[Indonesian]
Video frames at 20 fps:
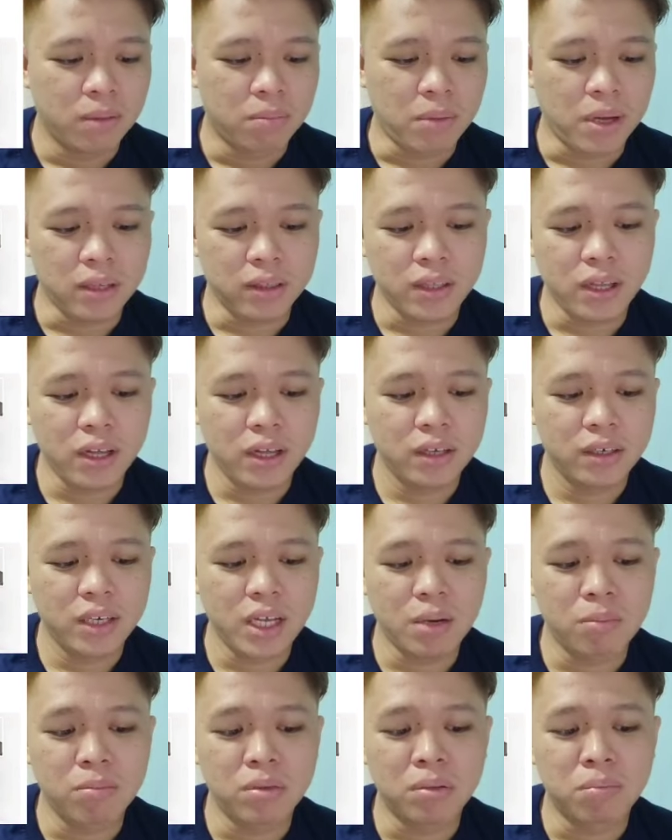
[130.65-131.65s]
matang
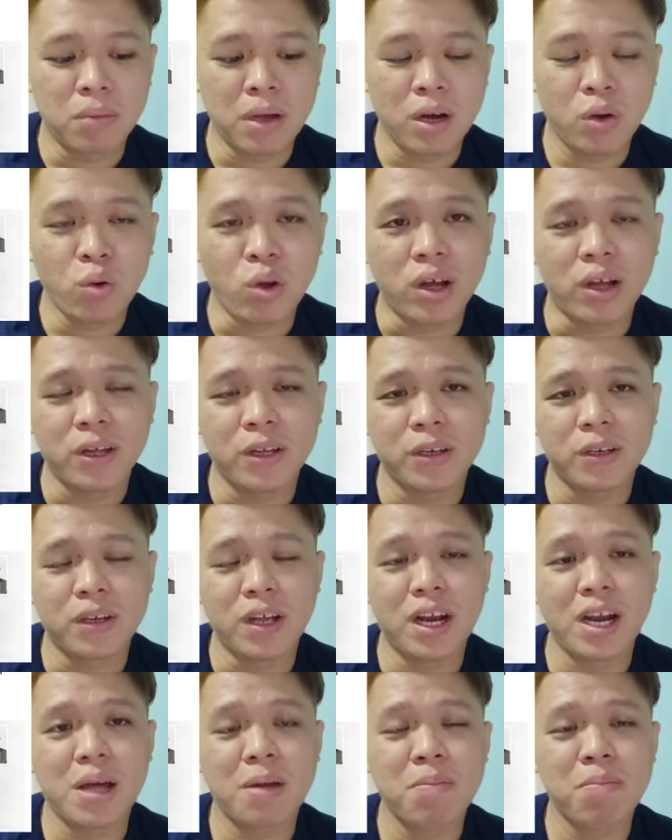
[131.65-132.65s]
dan bermaruah
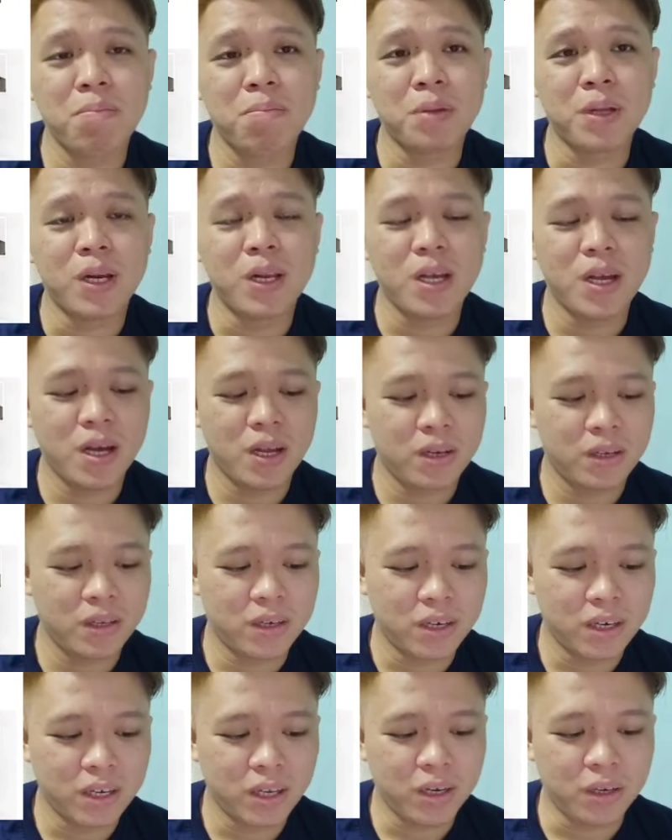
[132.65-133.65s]
dalam pilihan
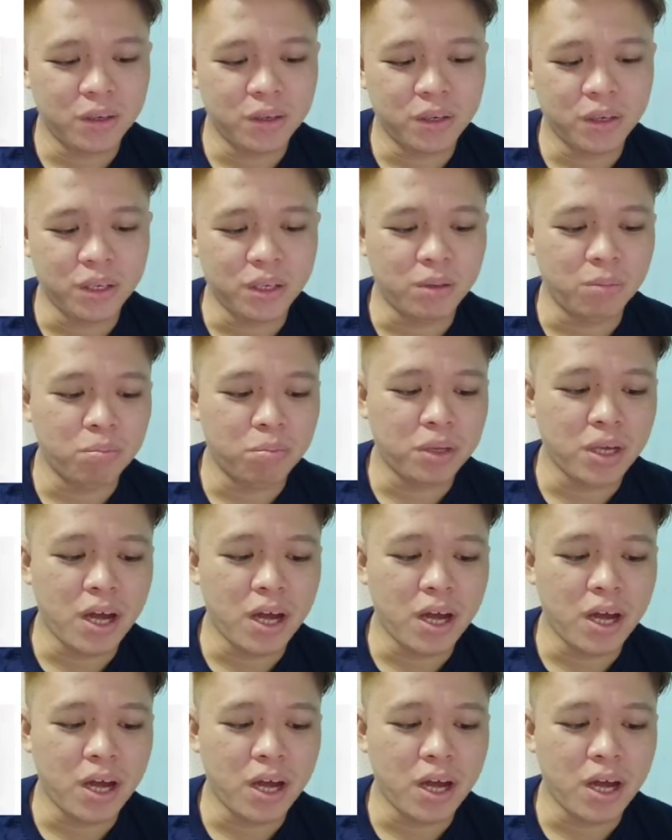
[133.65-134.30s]
raya negeri,